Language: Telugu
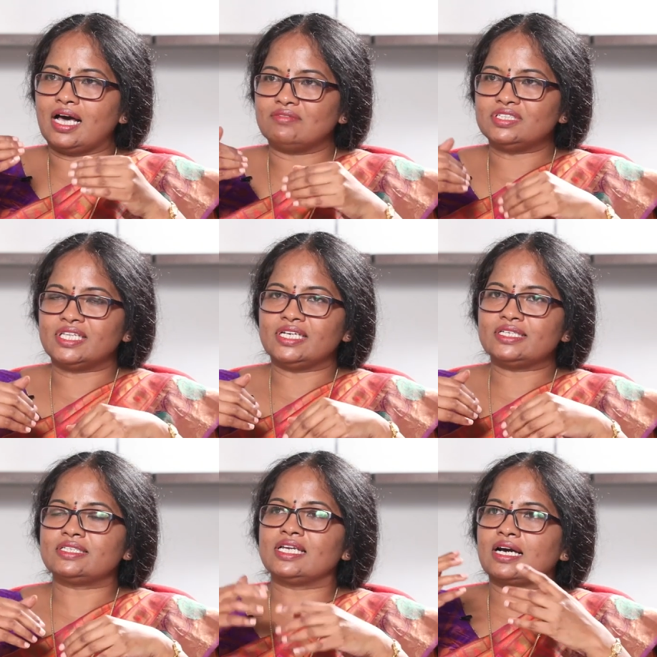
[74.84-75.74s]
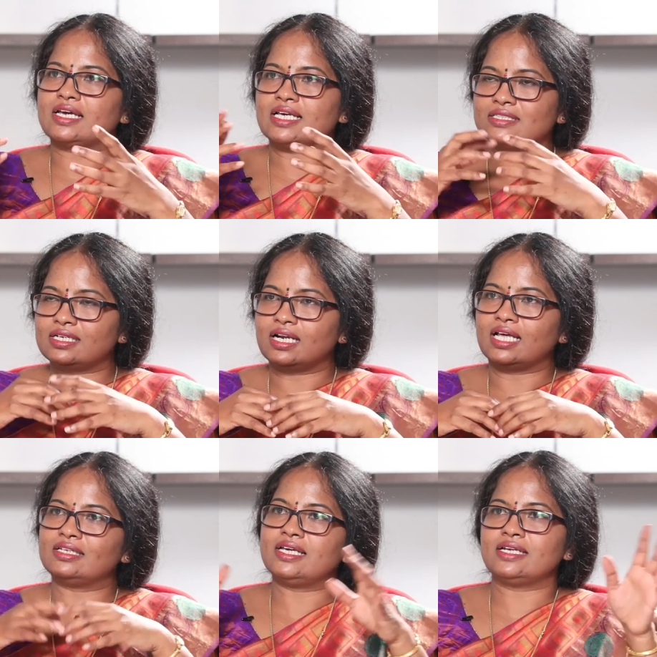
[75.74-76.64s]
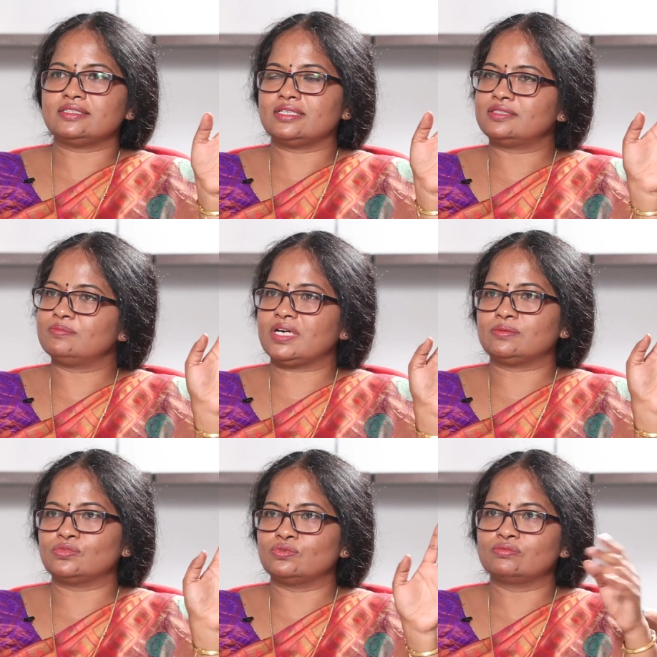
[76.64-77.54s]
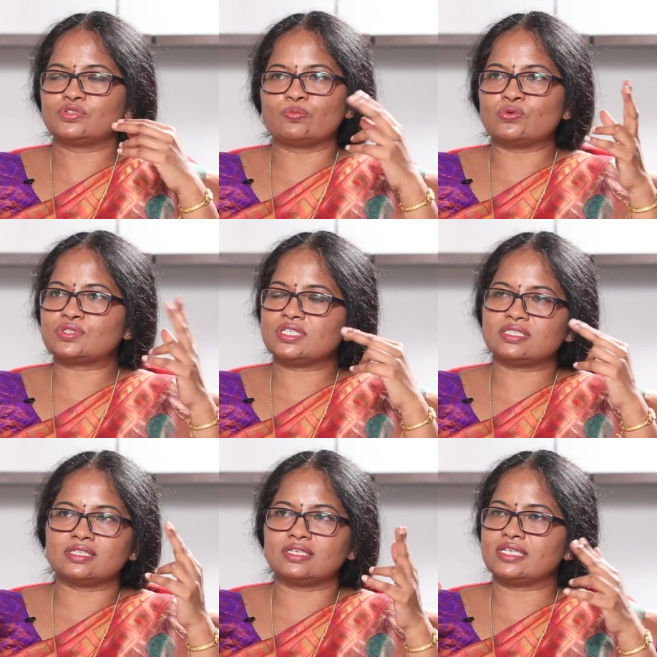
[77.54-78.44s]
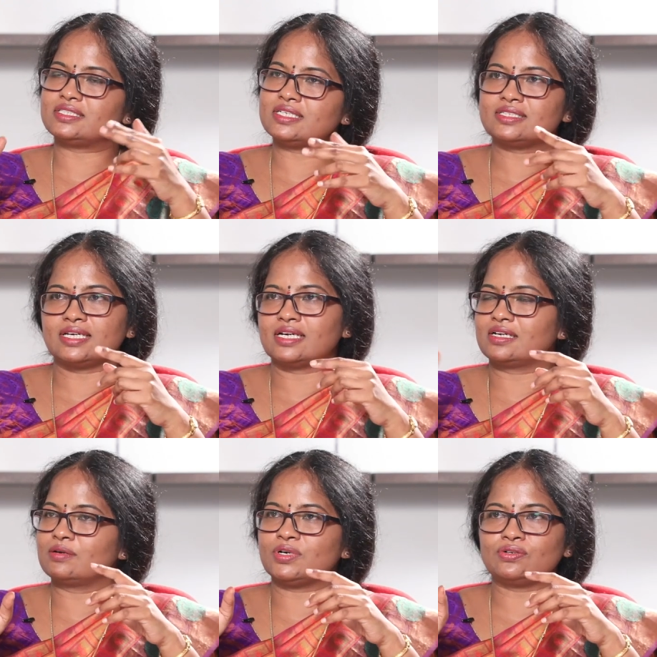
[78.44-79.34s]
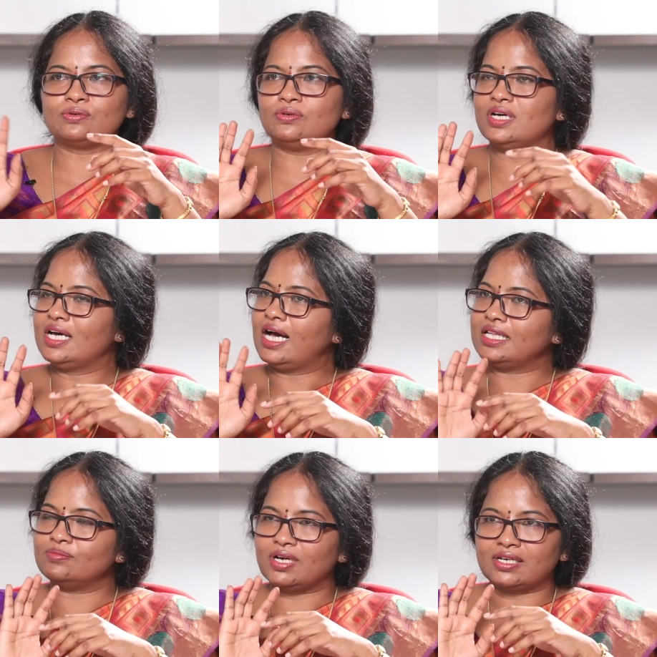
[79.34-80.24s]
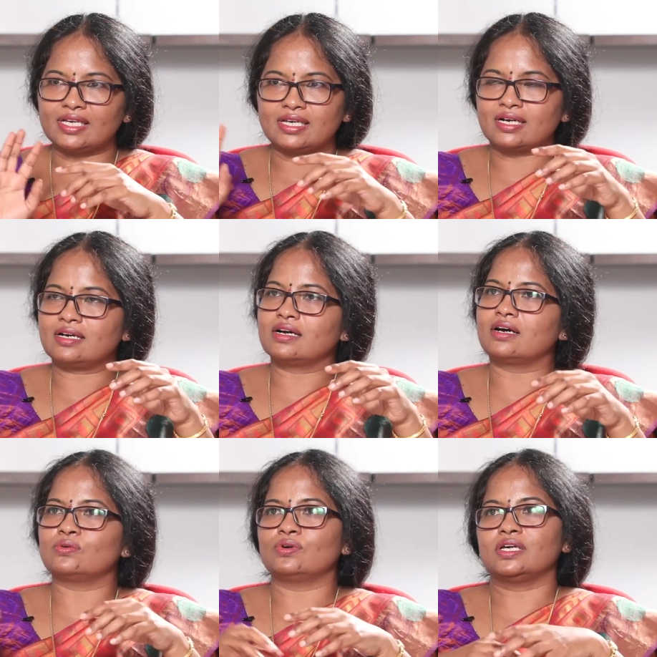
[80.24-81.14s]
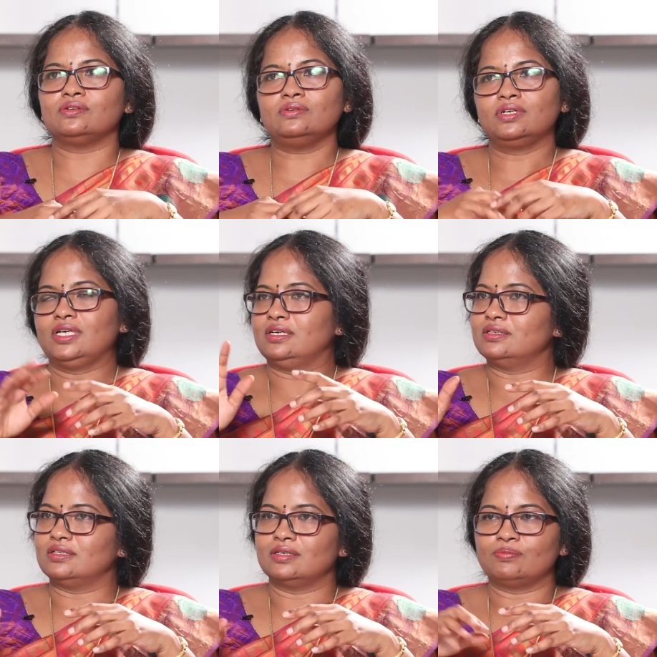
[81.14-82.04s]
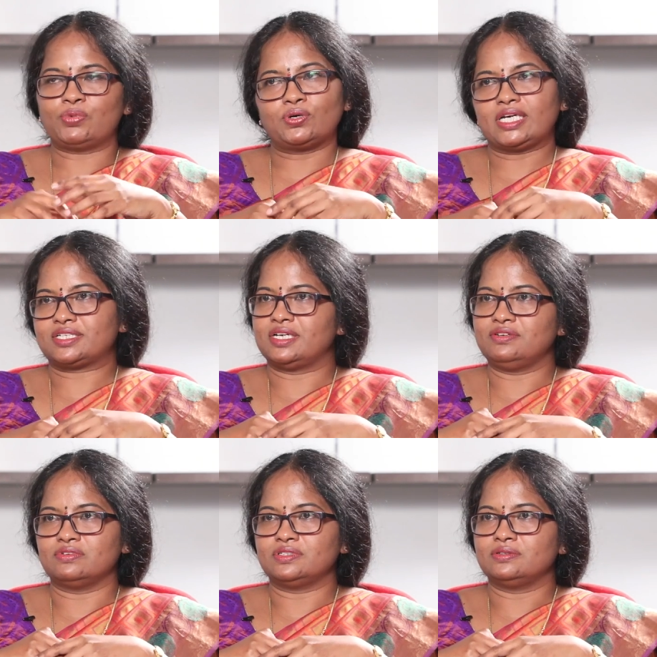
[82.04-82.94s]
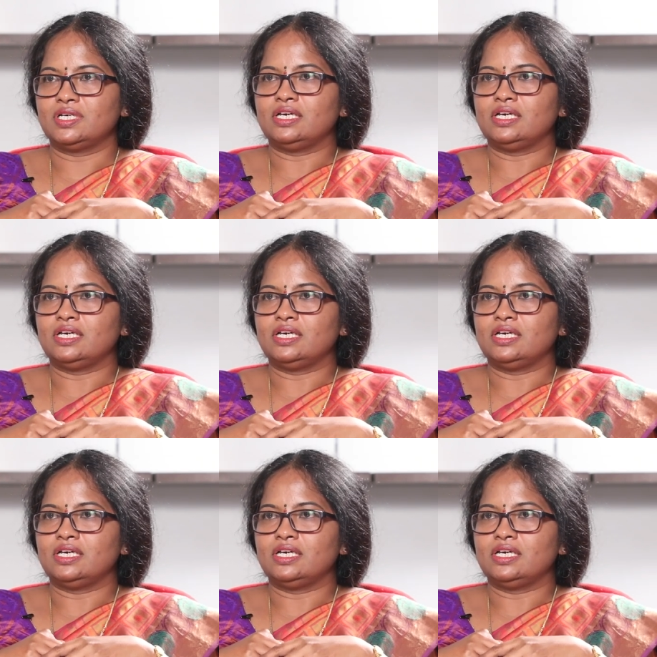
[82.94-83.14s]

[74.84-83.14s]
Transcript: అవి తినేసి నాకు క్యాన్సర్ రాదులే అనేసి మనము స్మోక్ చేసి డ్రింక్ చేస్తే కనుక మటుకు అది మనకి ఏ రకంగా కూడాను ప్రొటెక్షన్ ఇవ్వదు